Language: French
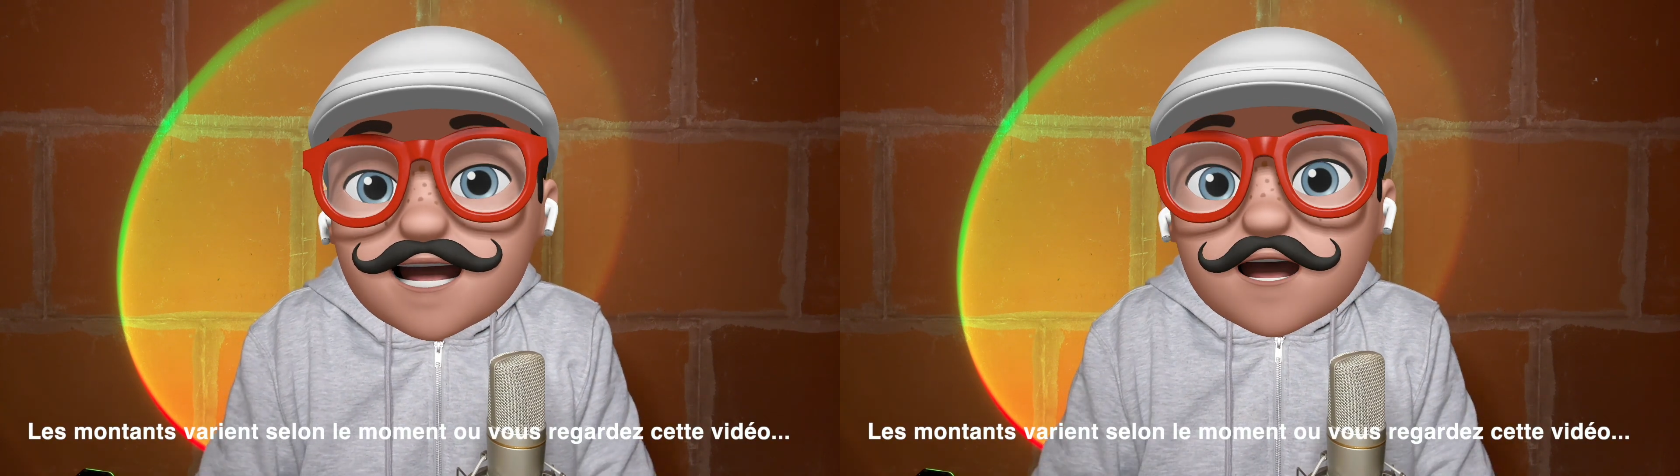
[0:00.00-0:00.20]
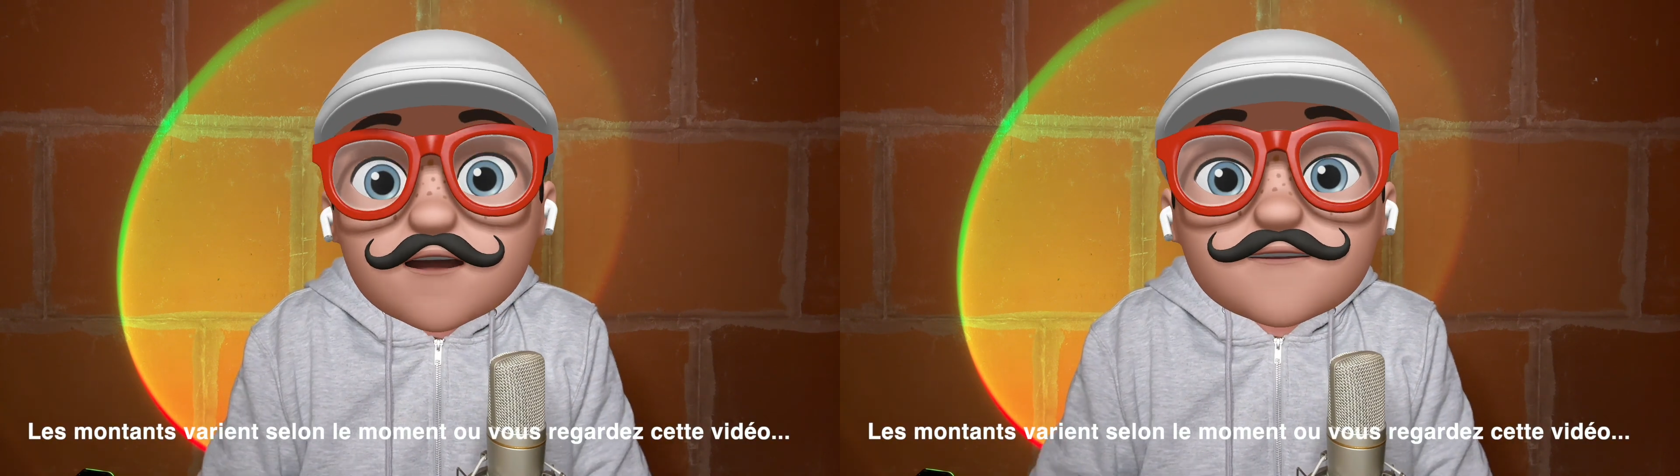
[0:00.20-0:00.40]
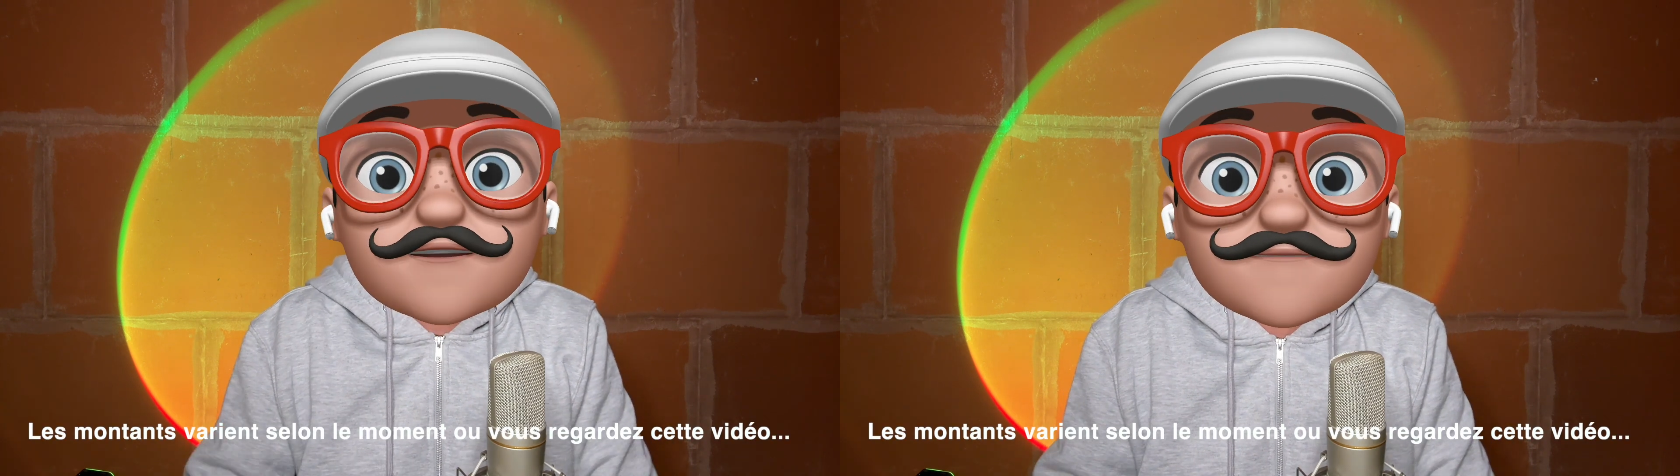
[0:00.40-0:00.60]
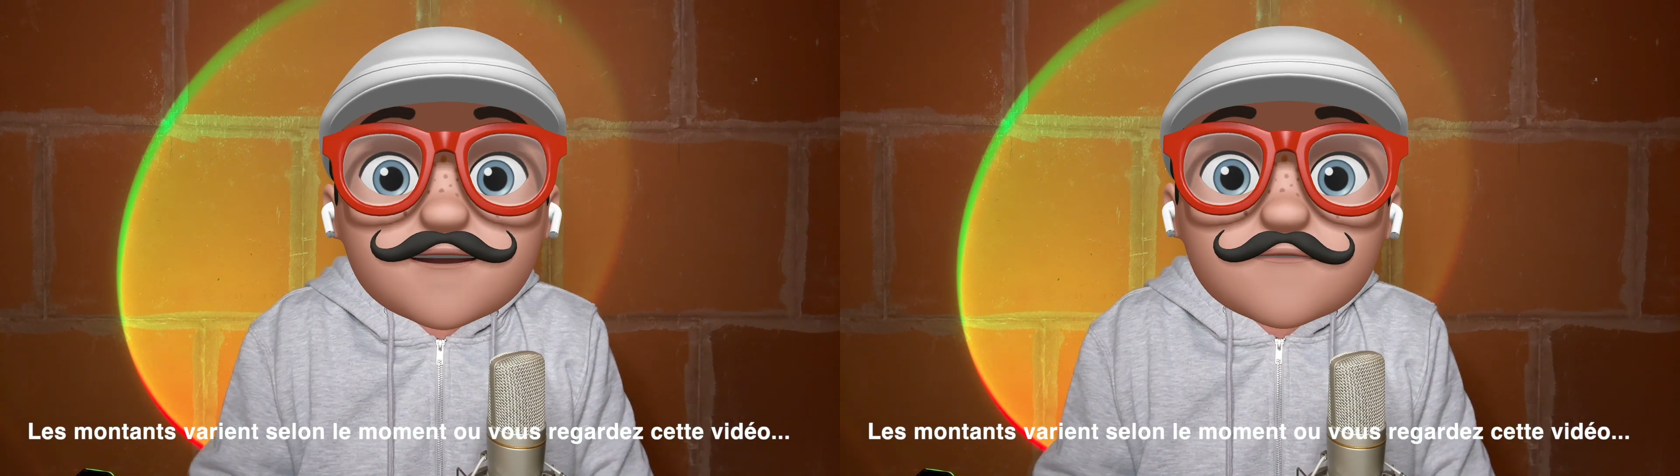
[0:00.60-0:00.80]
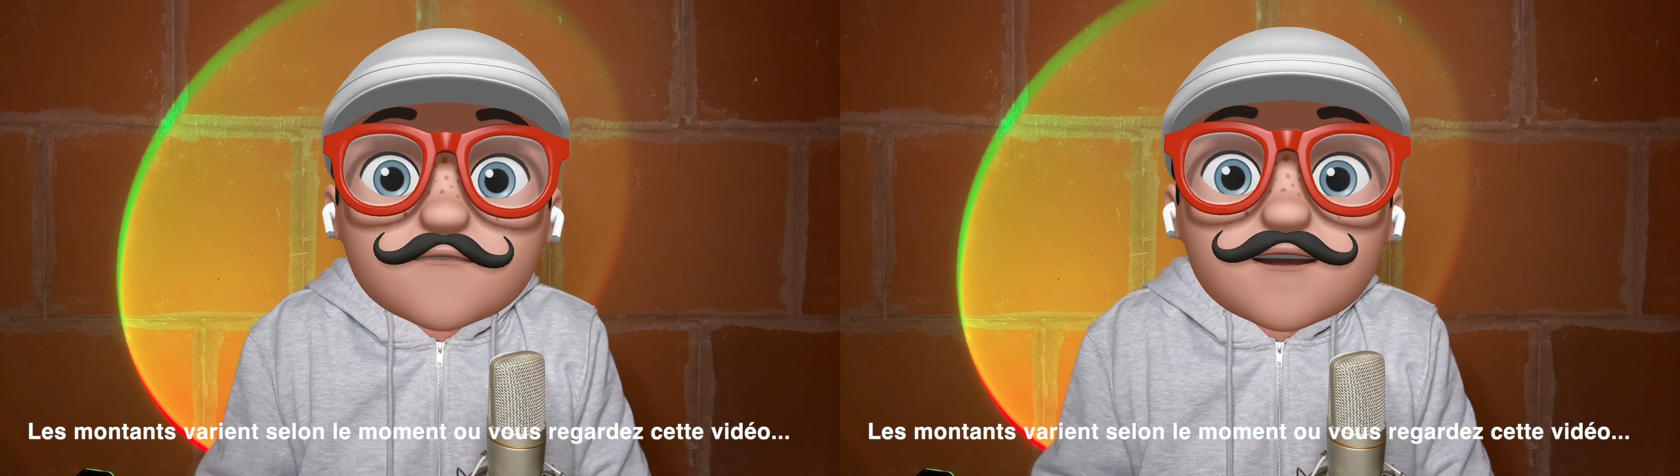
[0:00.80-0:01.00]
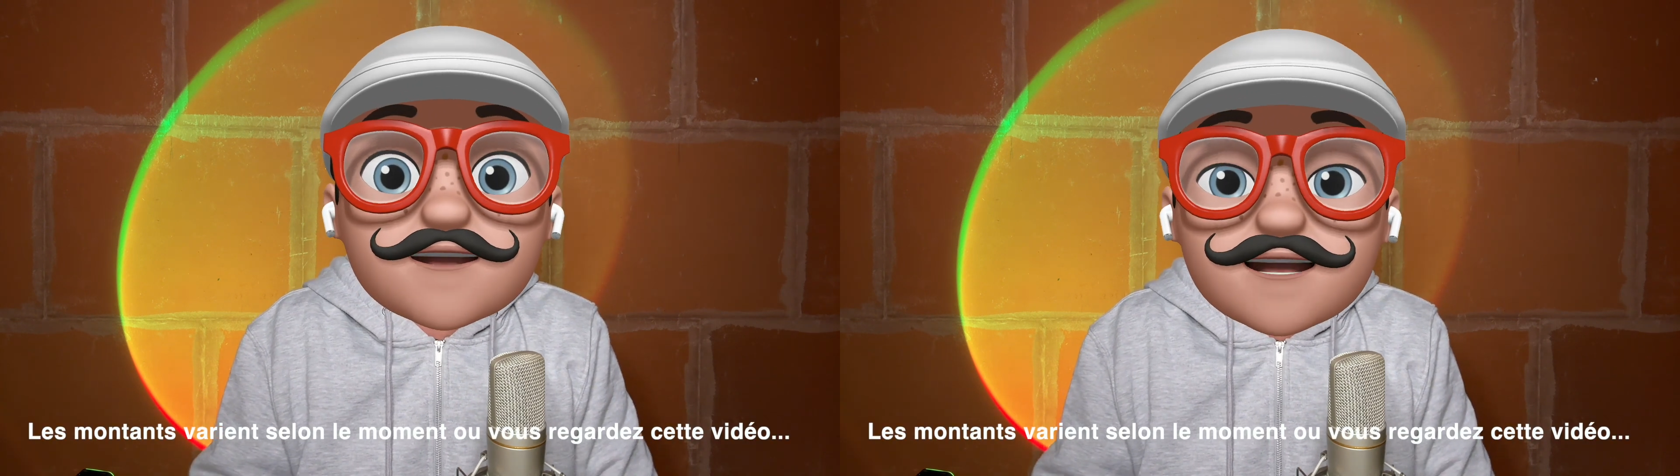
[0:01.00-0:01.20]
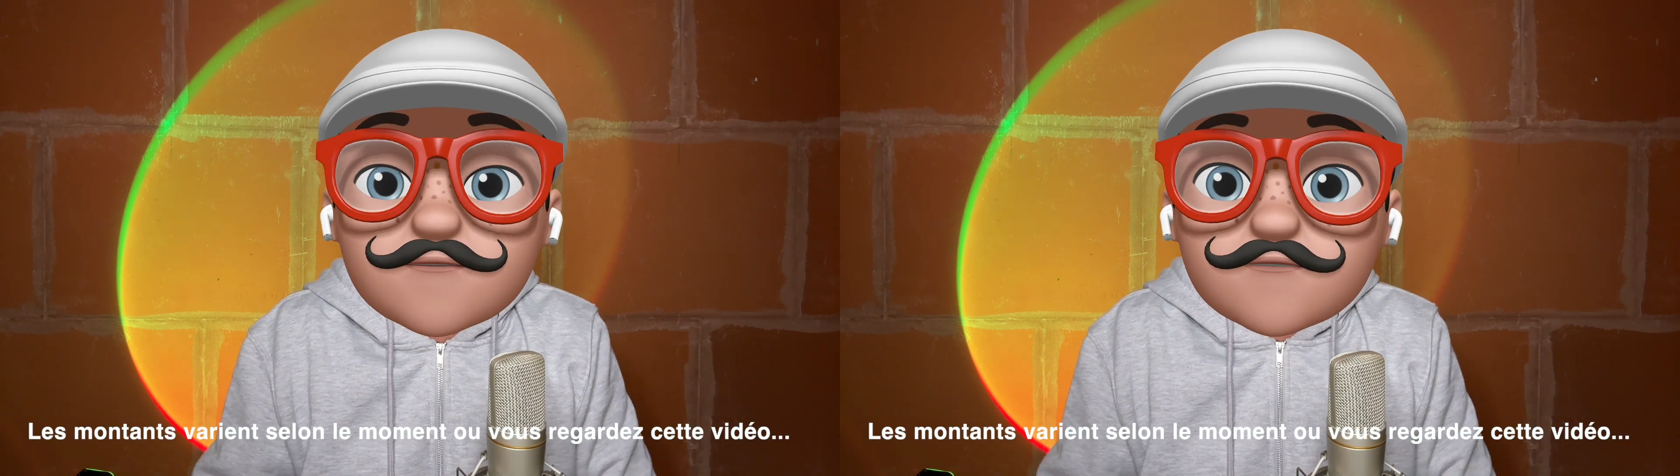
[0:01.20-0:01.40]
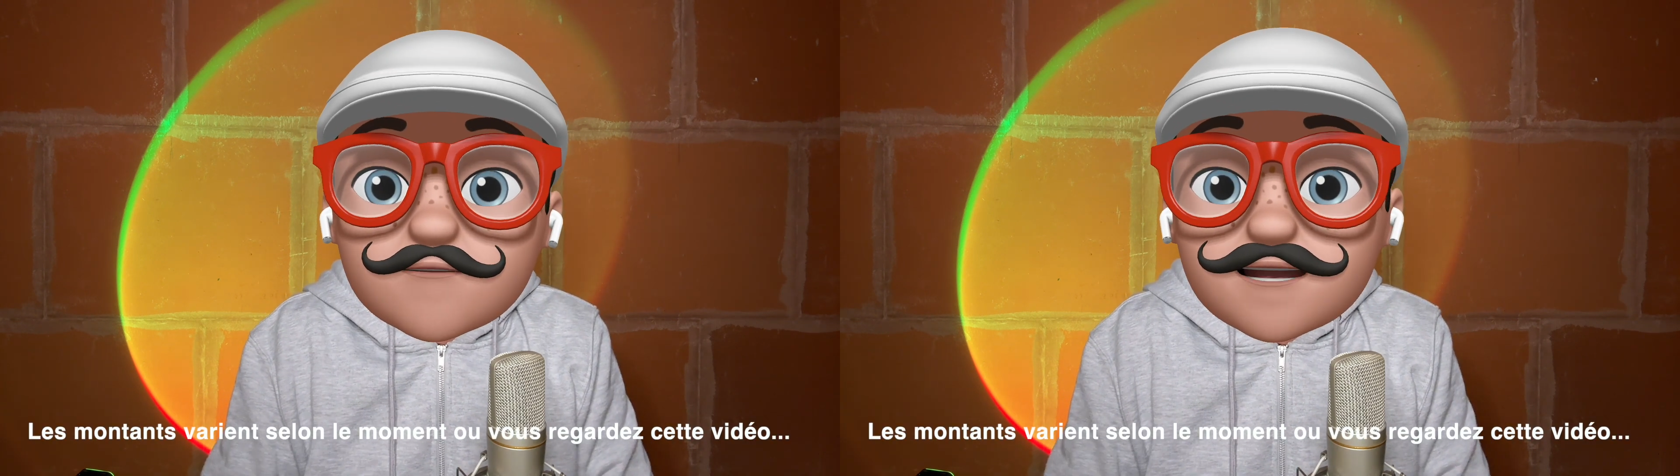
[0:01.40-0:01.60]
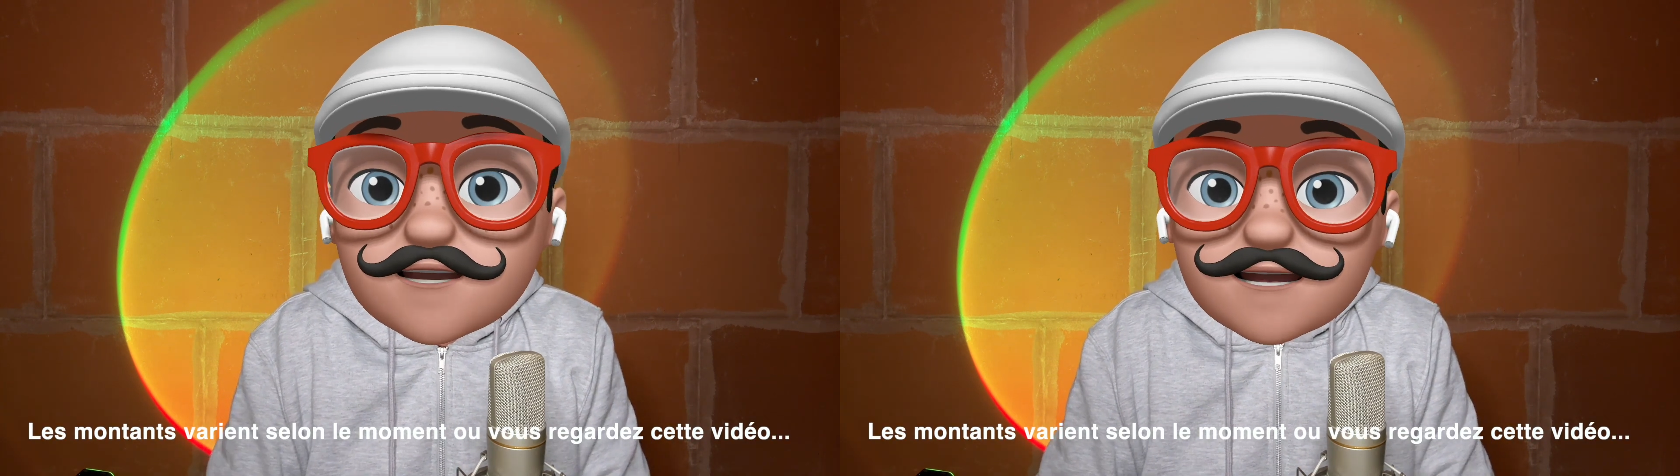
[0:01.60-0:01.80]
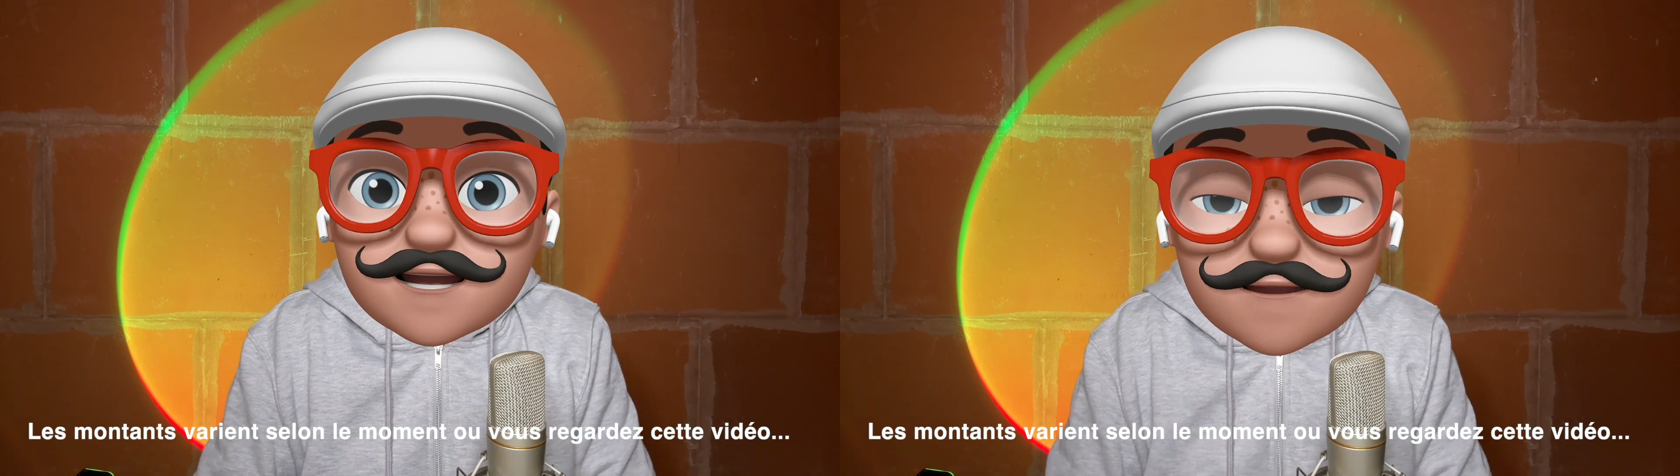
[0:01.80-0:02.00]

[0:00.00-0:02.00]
en 128 Go de stockage.